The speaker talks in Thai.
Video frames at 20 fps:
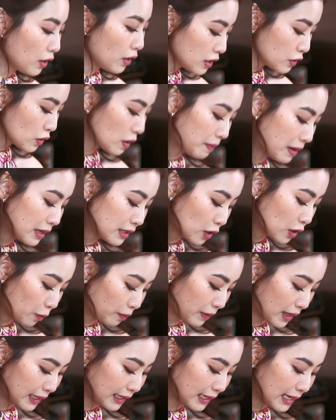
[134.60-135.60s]
โดยส่วนผสม
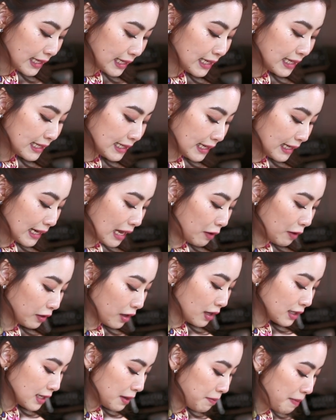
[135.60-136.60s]
นั้นเนี่ยจริง ๆ แล้ว
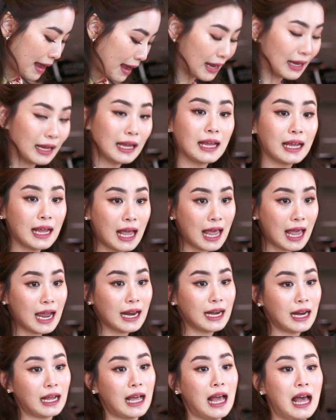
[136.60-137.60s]
ก็จะแบ่งง่า
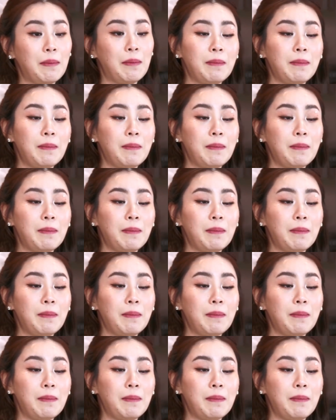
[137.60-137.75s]
ยๆนะคะ